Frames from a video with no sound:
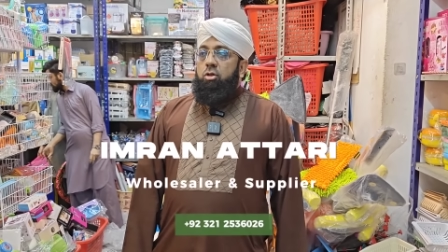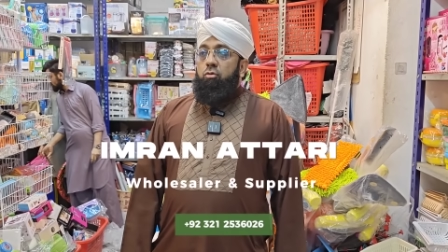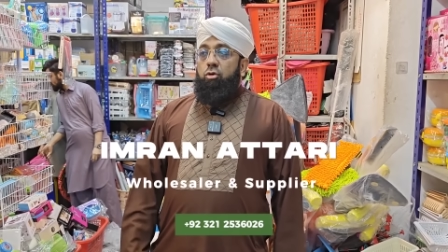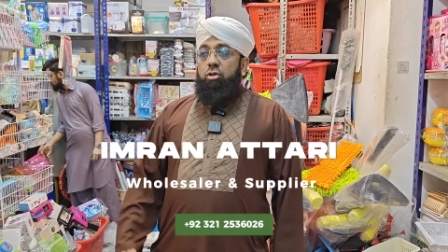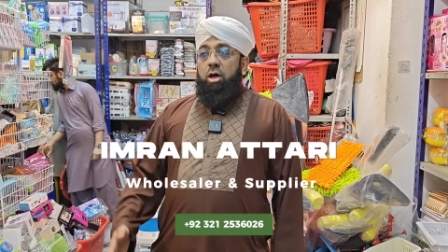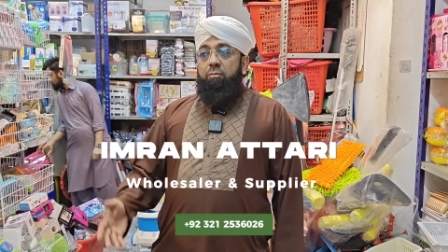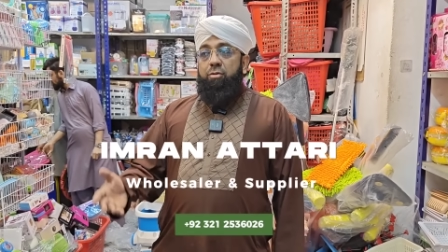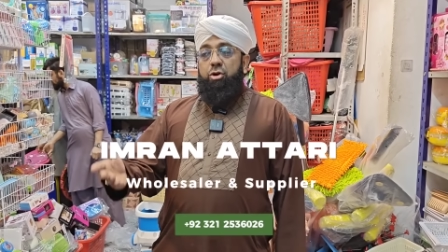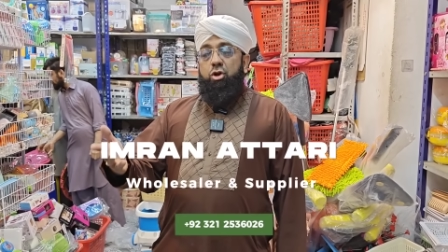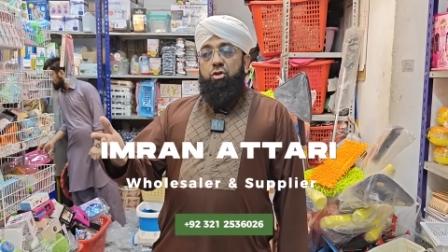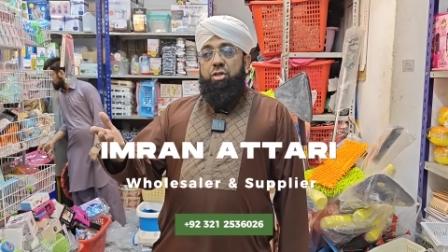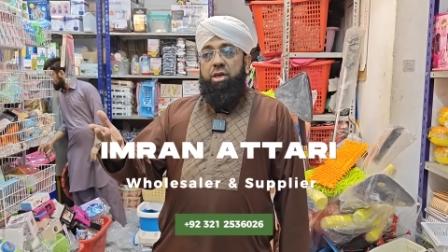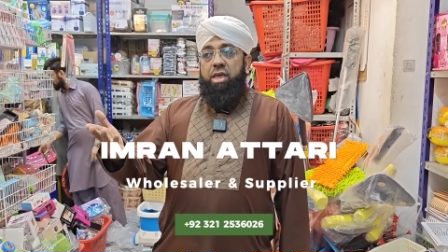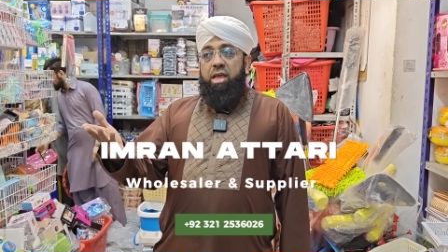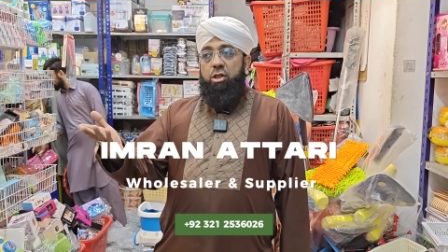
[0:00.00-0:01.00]
तो वो तो आप
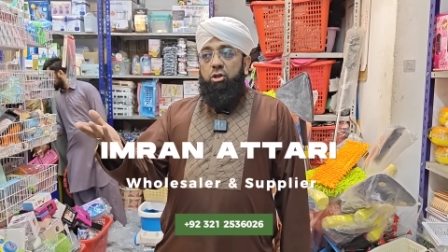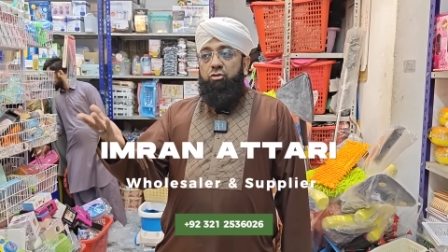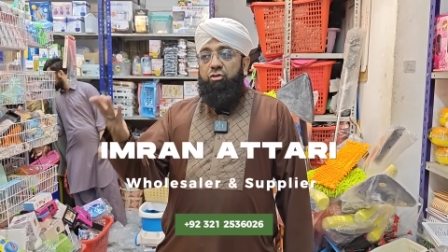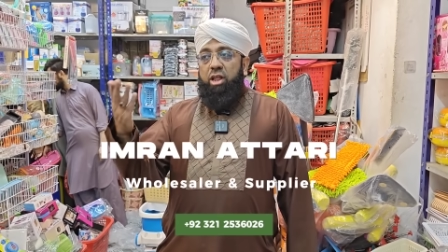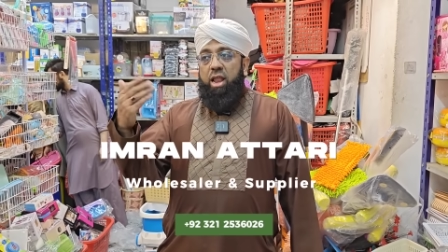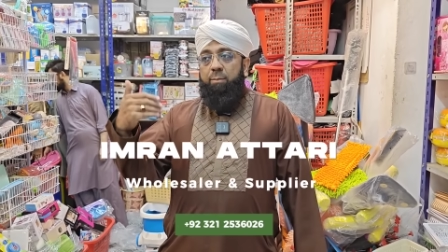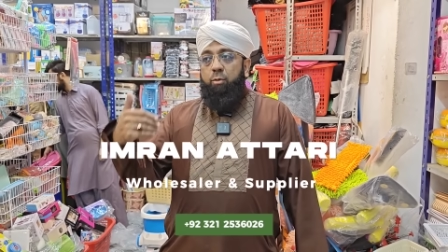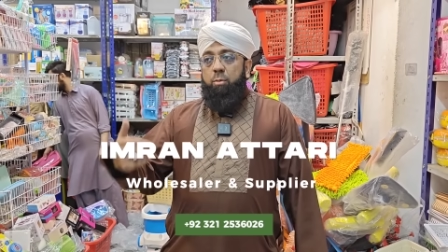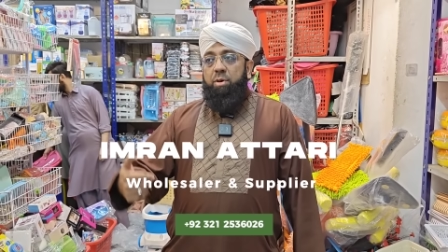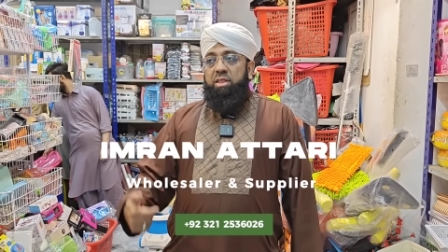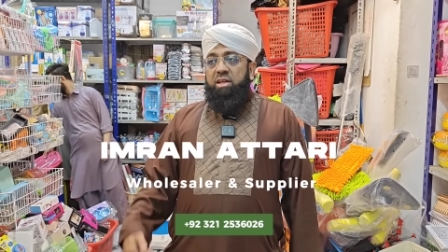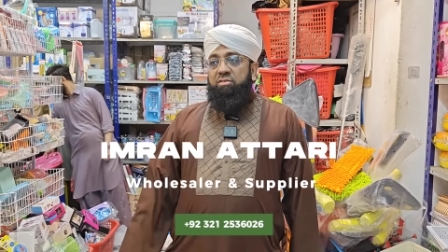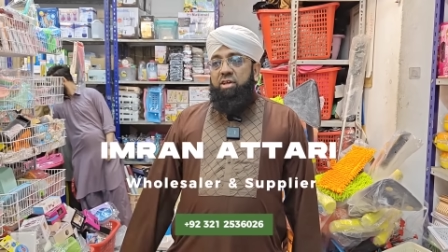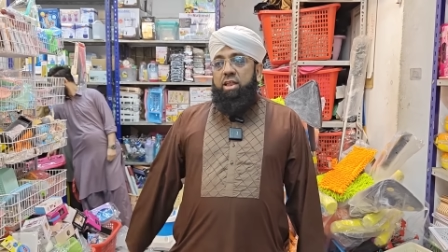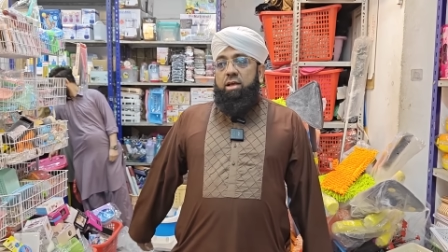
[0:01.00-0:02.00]
वीडियो देखेंगे तो इनशाला आपको
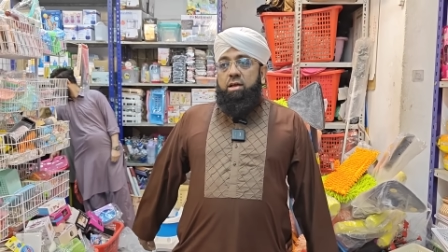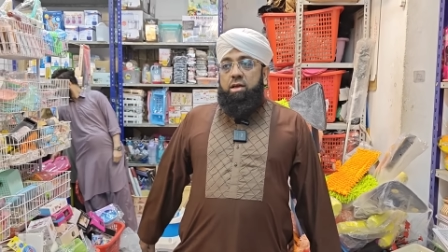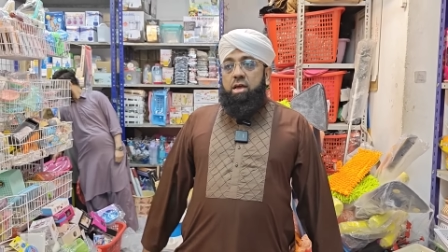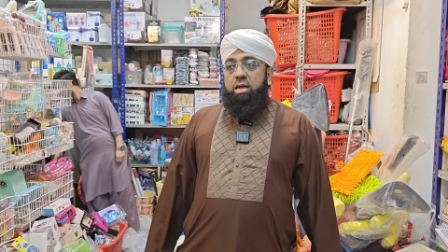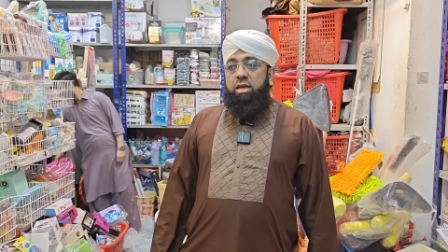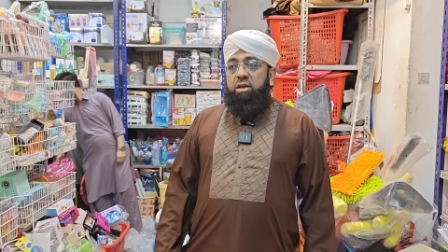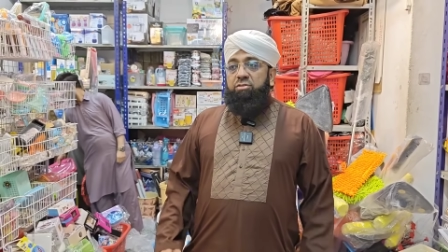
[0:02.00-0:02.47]
पता चलेगा कि